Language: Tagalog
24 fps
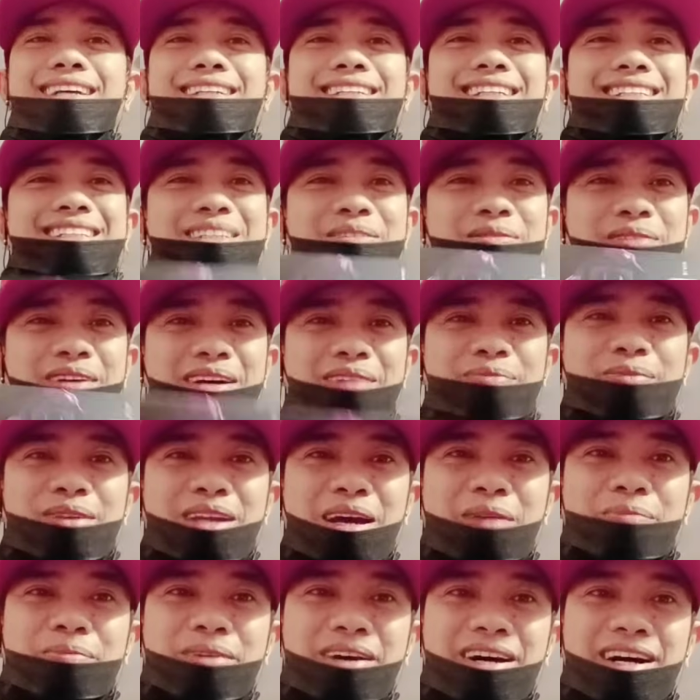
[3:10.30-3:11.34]
isa sa mga
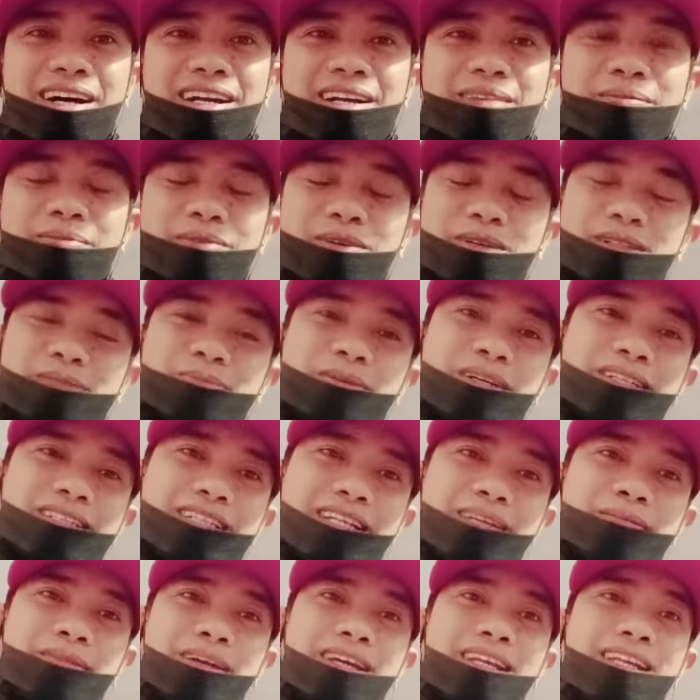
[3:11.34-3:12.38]
pinapangarap ko
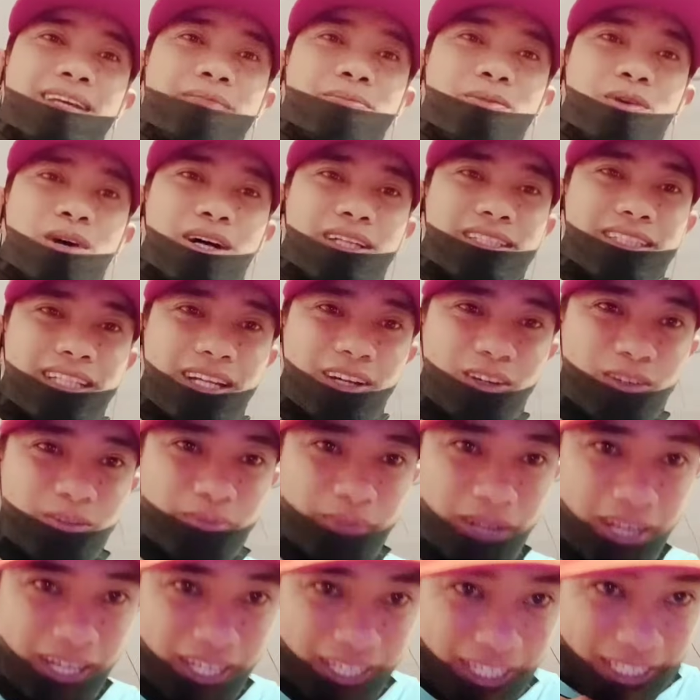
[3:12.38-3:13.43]
especially mahilig po kasi ako
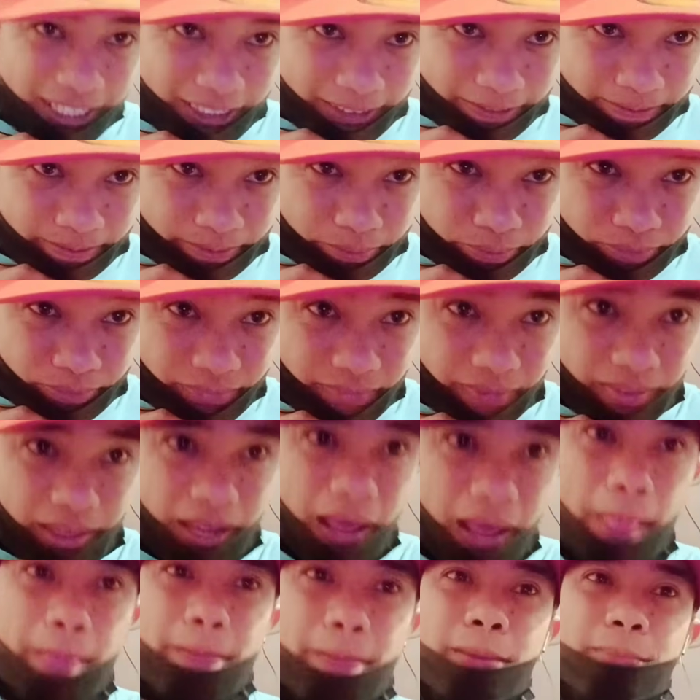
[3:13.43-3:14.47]
mag
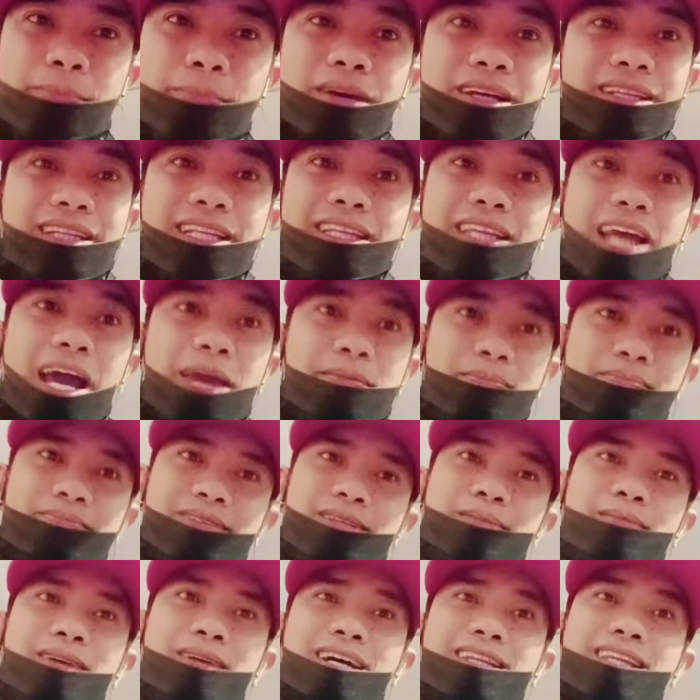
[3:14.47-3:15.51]
magda-dive
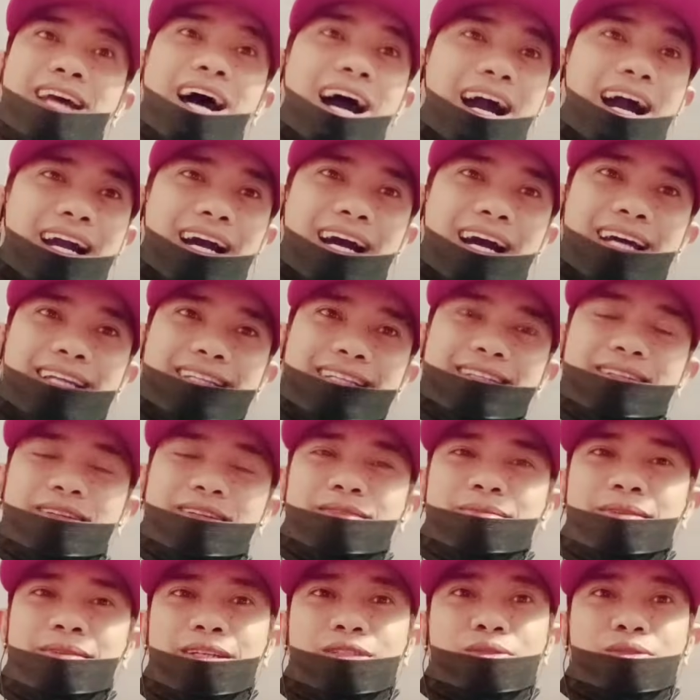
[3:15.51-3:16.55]
sa mga dagat or
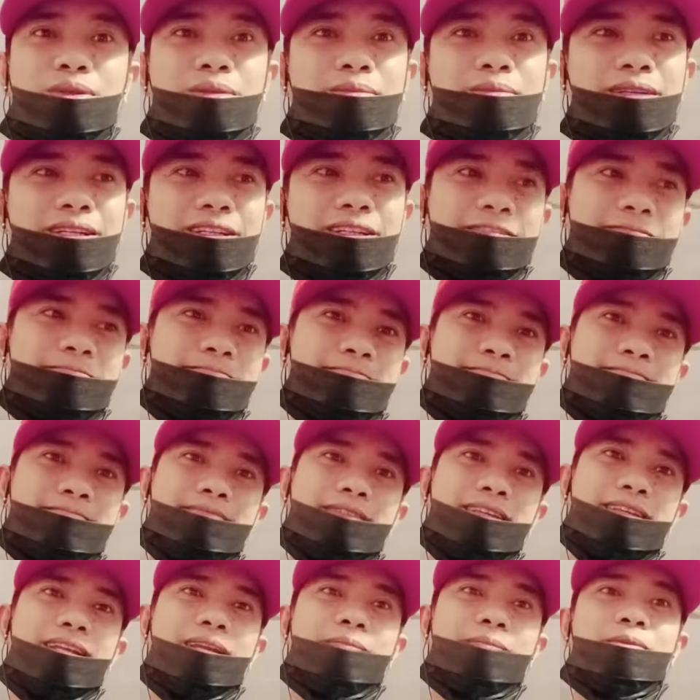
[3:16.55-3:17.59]
mag-swimming
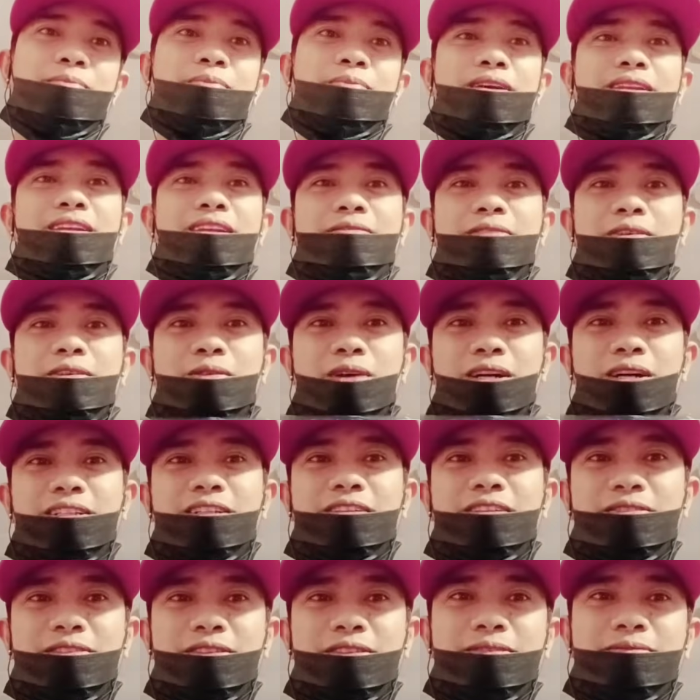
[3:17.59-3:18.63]
na pwedeng pang
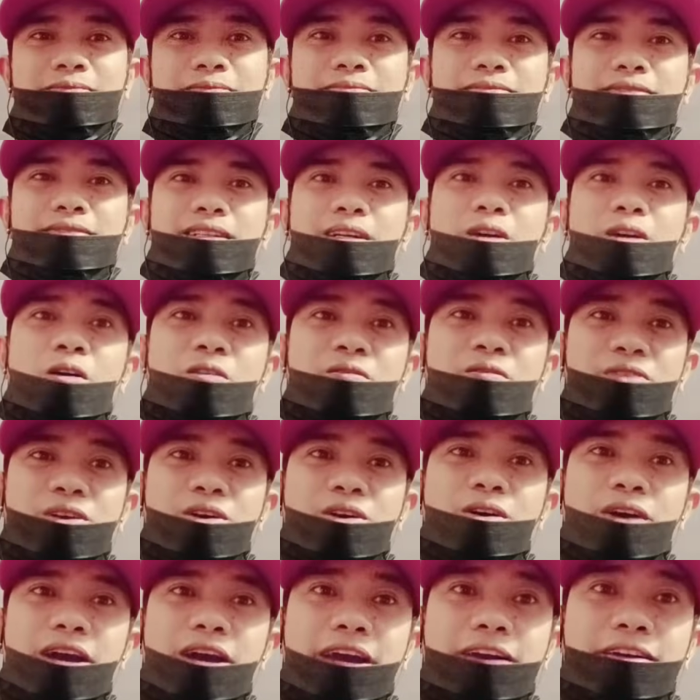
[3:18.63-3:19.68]
waterproof
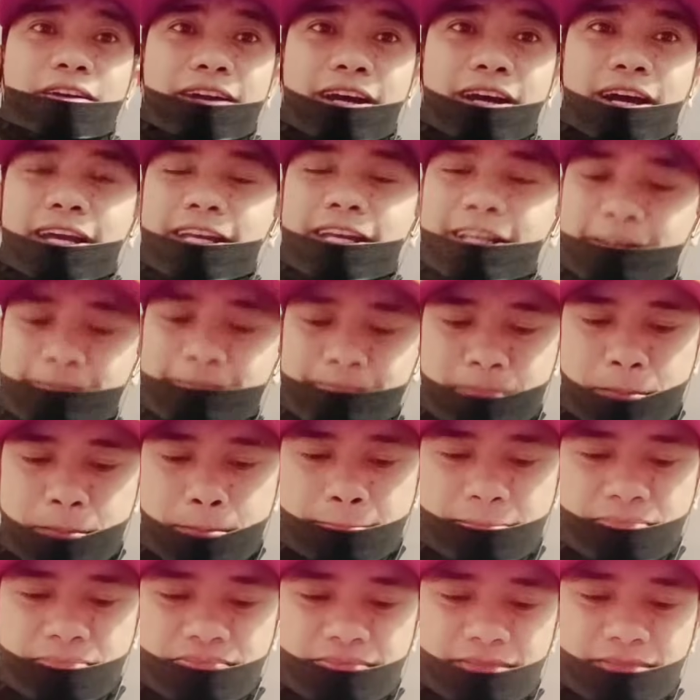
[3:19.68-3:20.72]
GoPro Hero 9
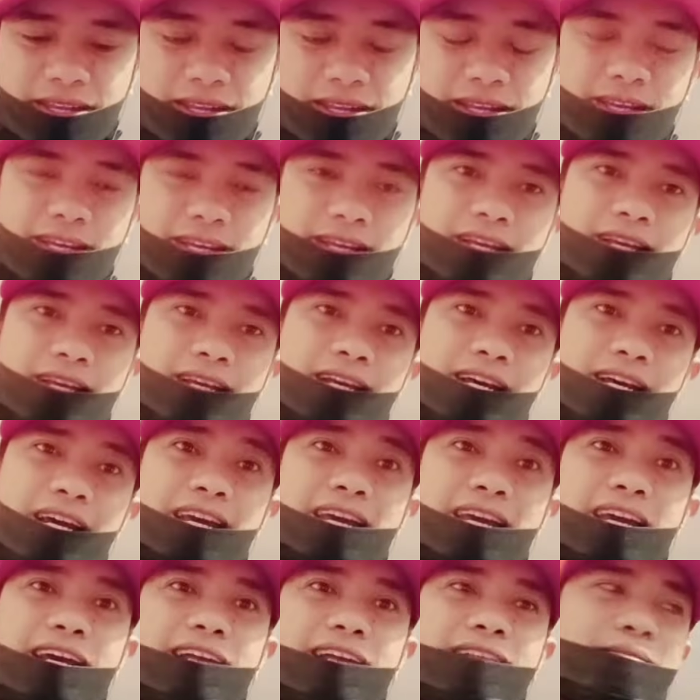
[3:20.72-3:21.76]

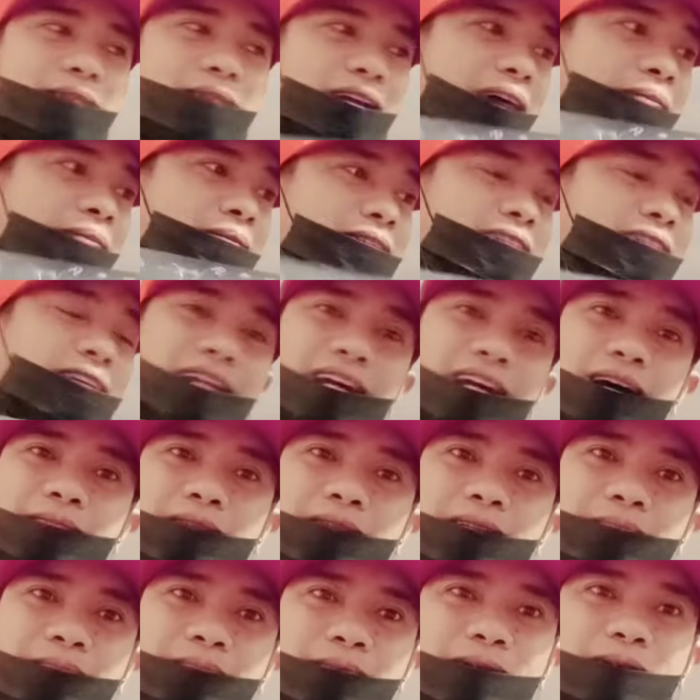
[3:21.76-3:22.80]
ayan maraming
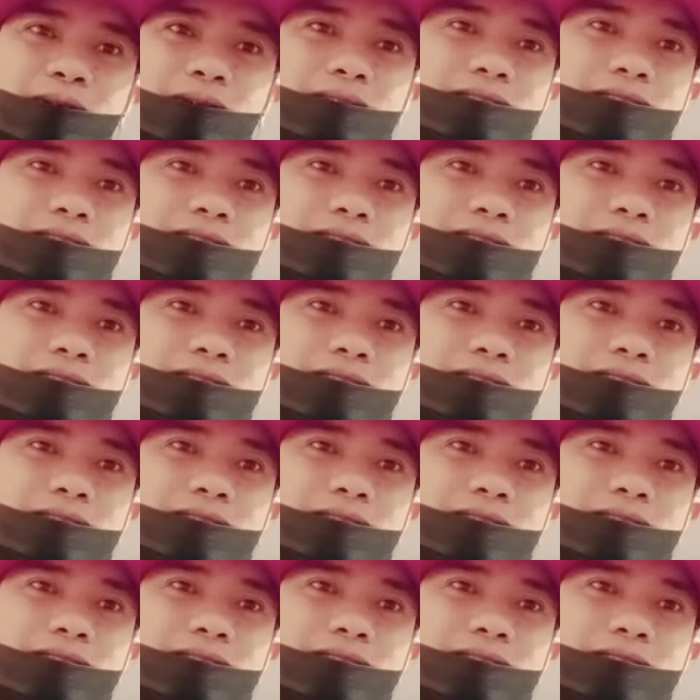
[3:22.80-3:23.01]
salamat po